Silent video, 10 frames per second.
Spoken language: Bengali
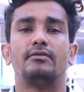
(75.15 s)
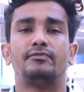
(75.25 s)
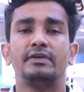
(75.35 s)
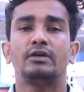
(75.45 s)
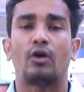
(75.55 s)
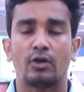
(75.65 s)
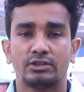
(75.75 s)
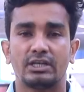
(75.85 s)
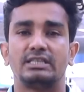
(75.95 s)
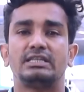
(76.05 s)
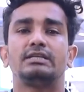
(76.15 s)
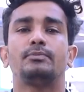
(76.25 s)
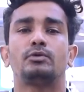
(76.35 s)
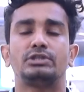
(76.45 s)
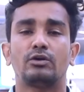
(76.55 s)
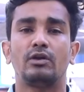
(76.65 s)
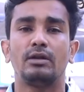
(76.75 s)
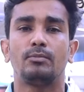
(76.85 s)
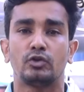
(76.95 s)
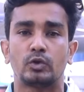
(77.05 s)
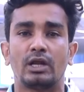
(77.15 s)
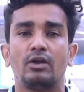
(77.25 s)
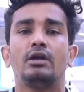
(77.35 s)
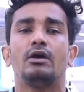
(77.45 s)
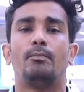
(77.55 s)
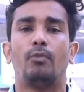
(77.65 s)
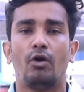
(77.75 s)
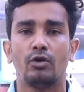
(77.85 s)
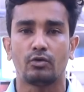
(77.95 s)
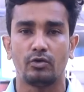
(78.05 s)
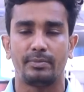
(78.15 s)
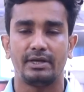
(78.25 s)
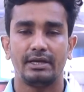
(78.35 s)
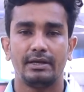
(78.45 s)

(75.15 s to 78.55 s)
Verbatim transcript: ফি খরচ সেটি প্রবাসী কল্যাণ মন্ত্রণালয় বহন করবে